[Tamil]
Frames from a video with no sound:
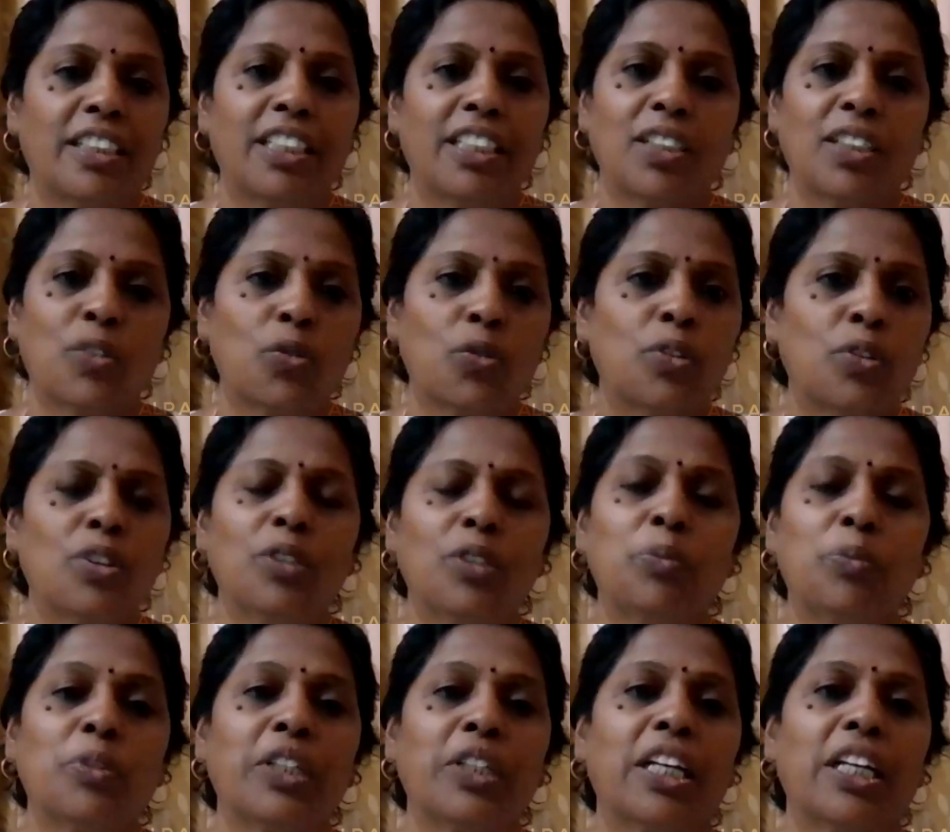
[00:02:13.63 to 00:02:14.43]
எனக்கு
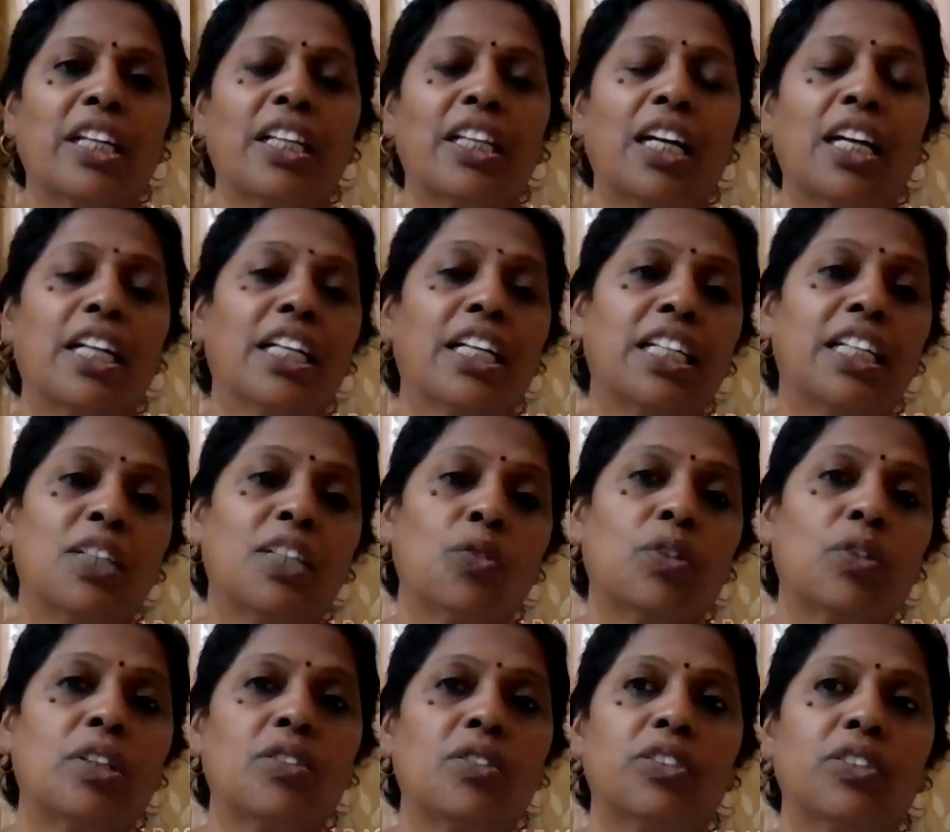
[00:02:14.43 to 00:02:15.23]
ஒன்றும் புரியாது ஆனா
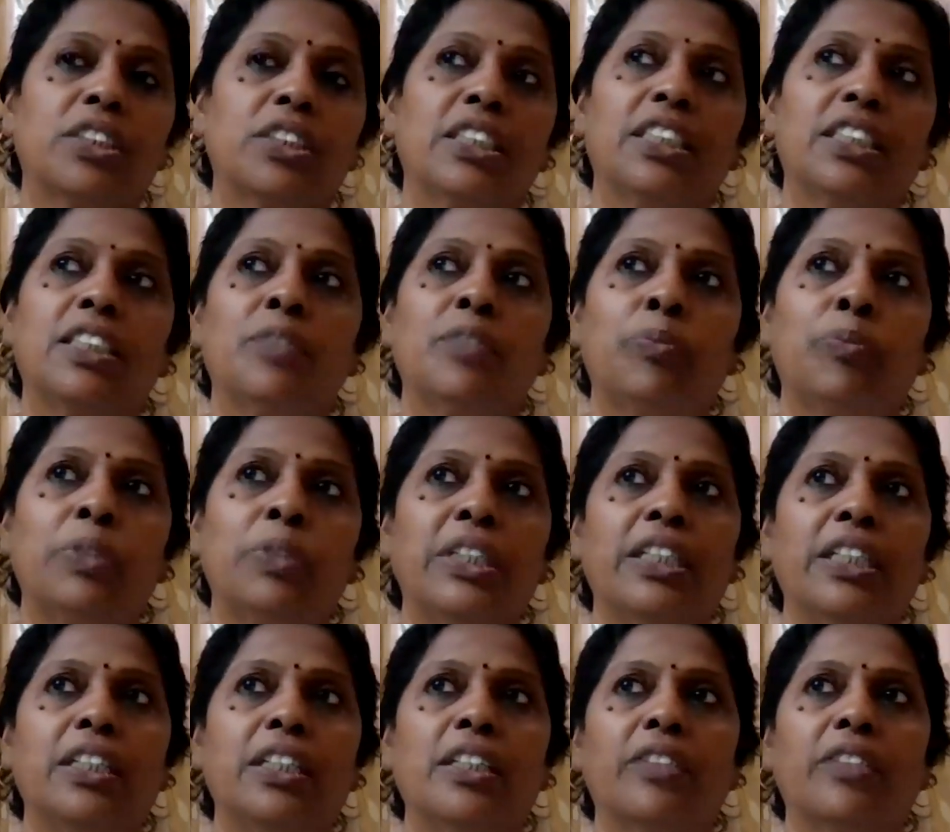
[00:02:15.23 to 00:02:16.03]
என்ன உட்கார வச்சுட்டு இது
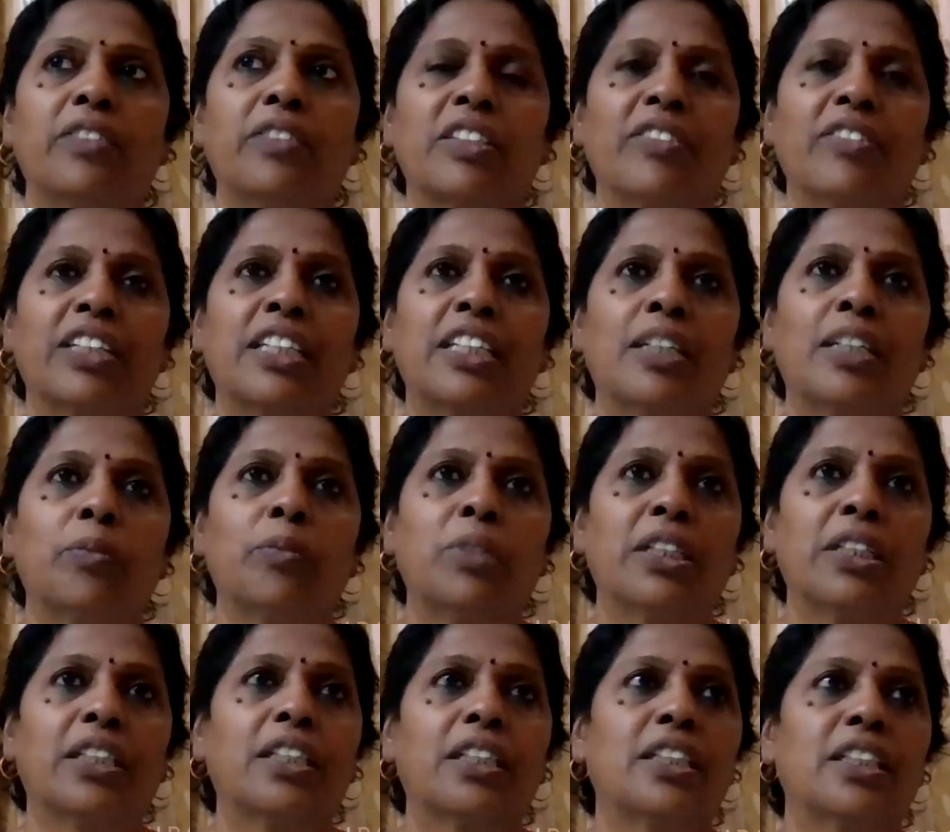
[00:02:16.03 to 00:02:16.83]
இப்படி இவர்
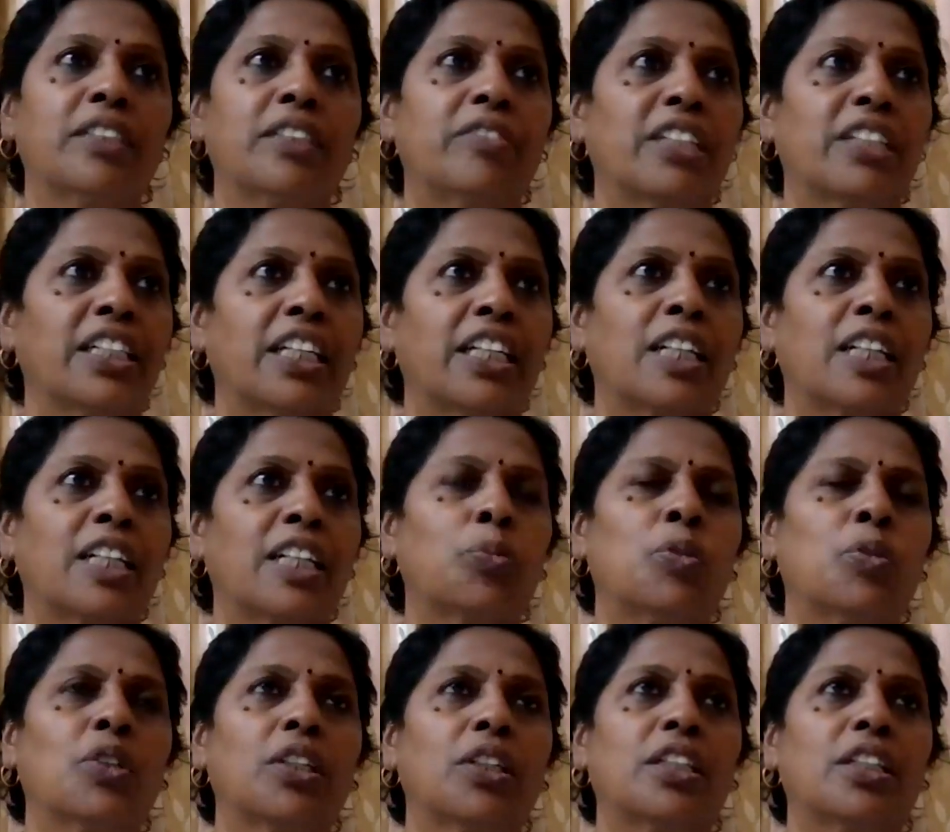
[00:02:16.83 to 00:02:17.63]
வக்ரமா இருக்கார் இவர்
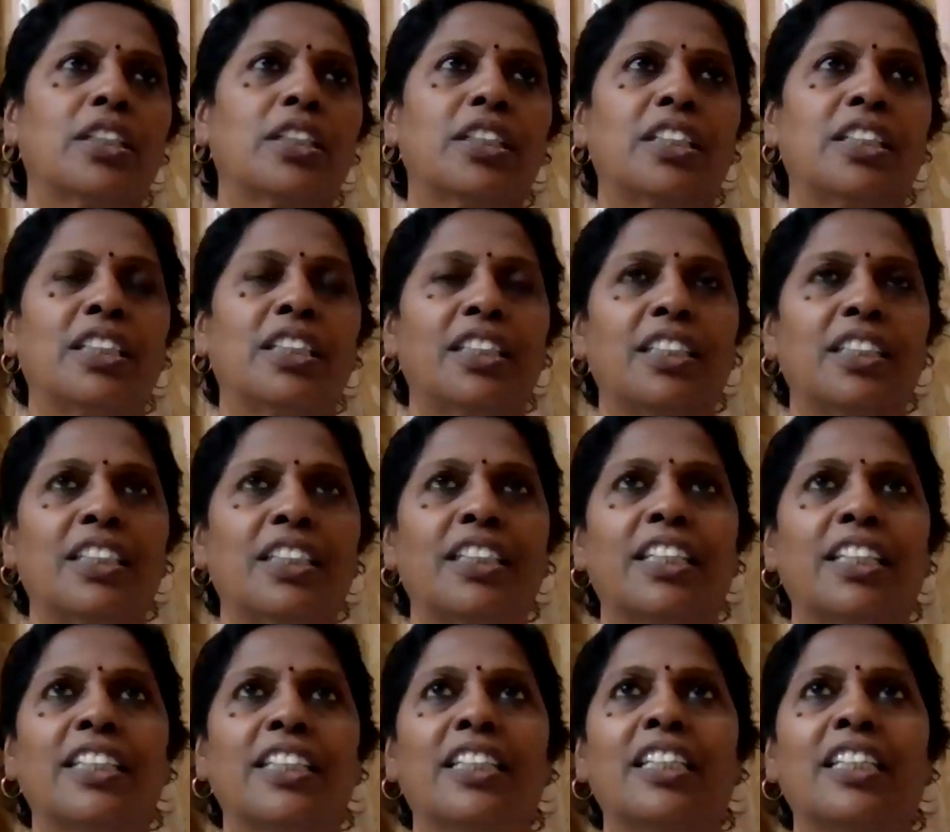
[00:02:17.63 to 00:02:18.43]
நேரம் போறாரு இது இந்த
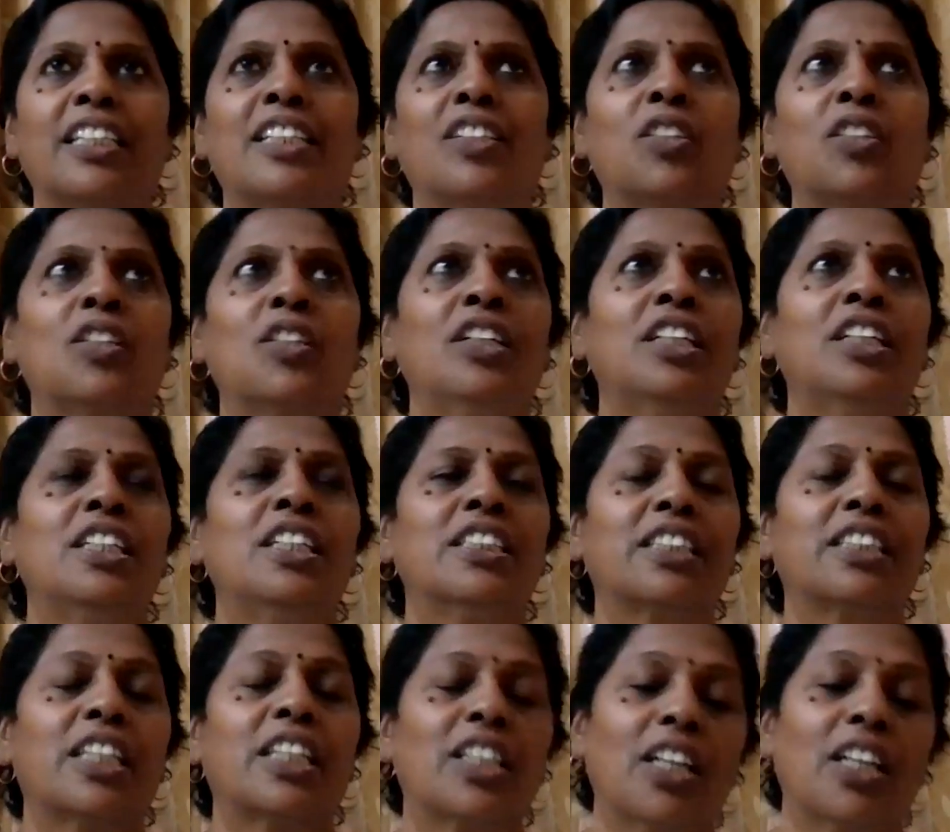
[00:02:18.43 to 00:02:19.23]
டயத்துல இருக்கும்
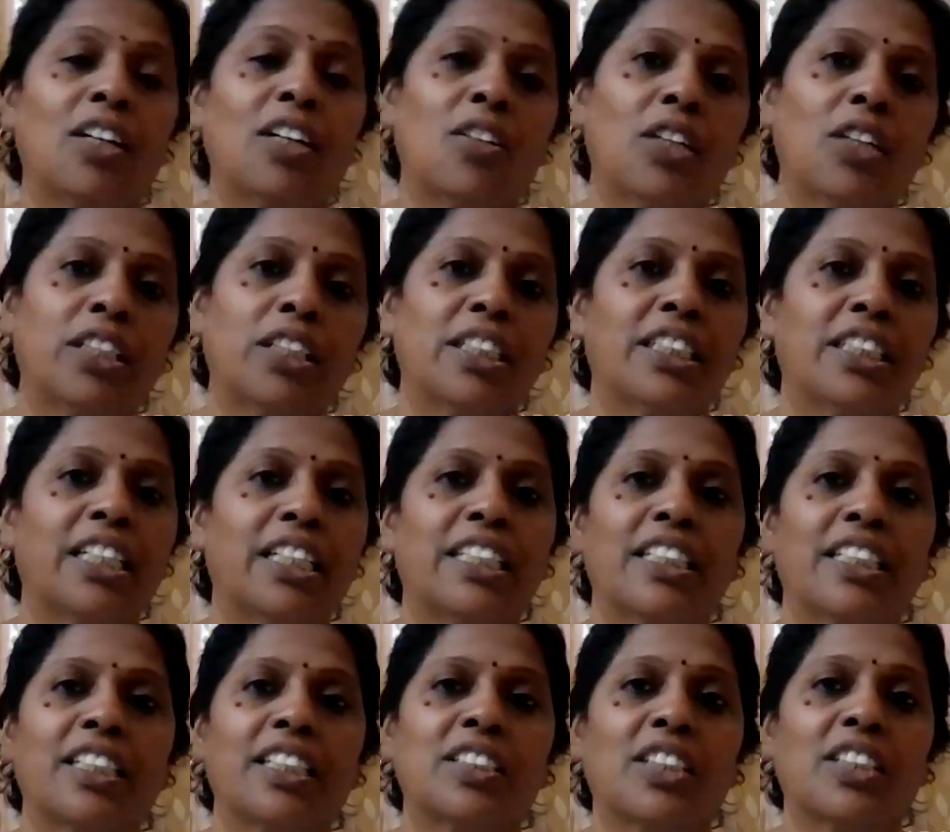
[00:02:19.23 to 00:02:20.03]
சரியாகும் அந்த
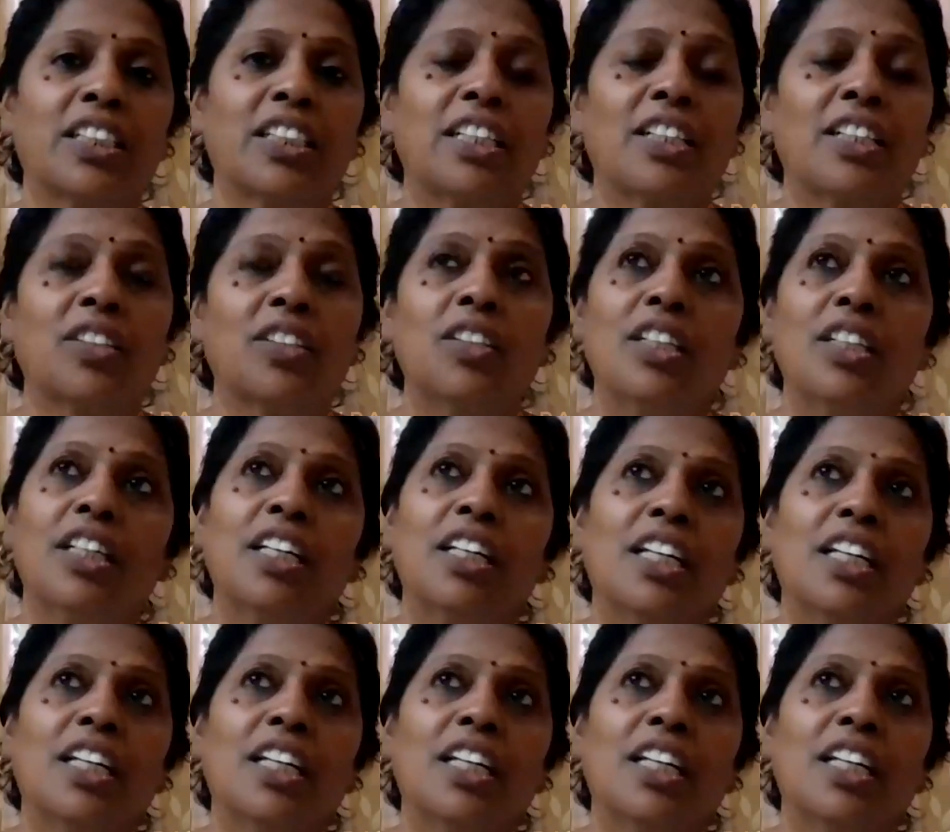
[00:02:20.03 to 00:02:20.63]
டயத்துல சரியாகும்